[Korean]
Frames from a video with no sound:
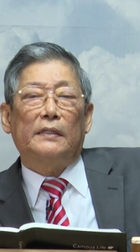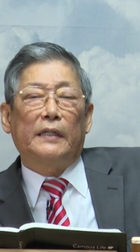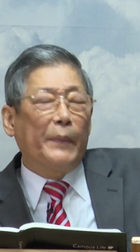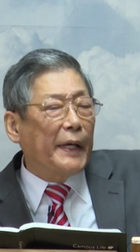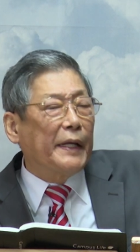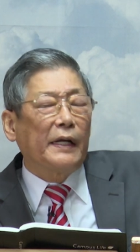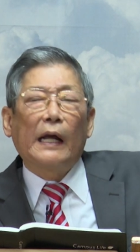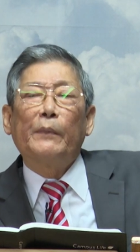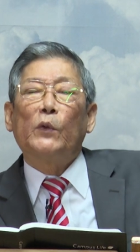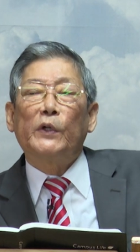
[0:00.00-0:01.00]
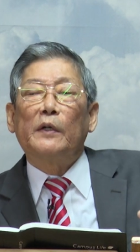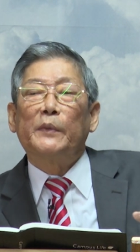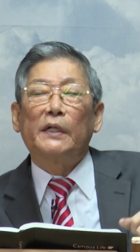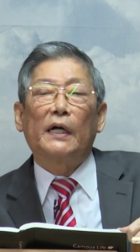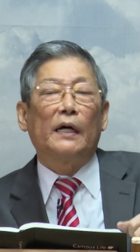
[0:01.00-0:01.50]
새벽에 일어나면 우리
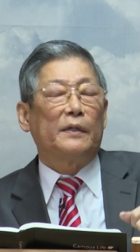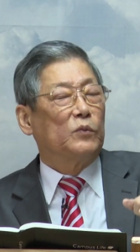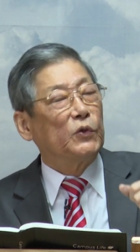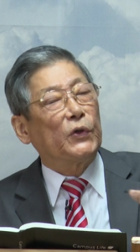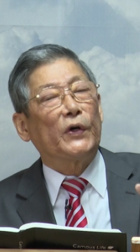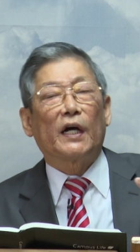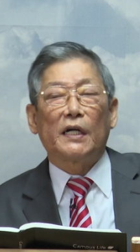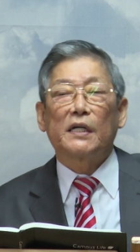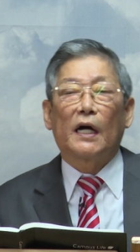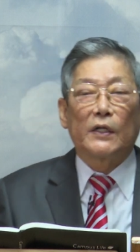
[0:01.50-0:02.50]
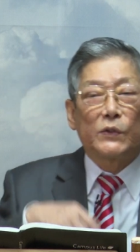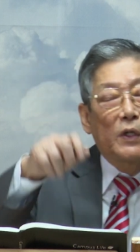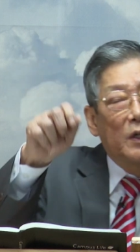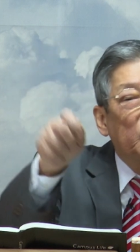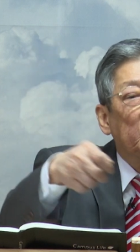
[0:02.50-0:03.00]
어머니가 물동이를 가져가가지고
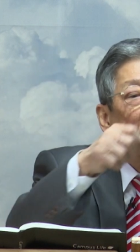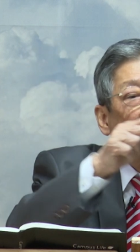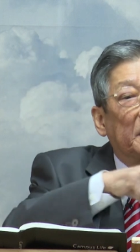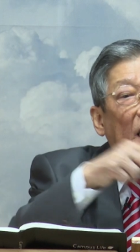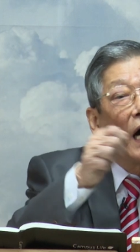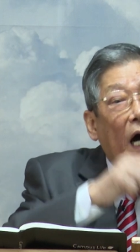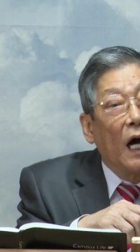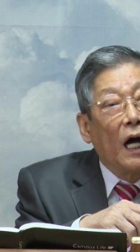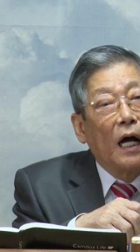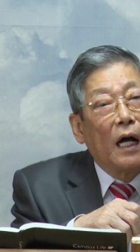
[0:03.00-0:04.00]
그 물을 뜨다가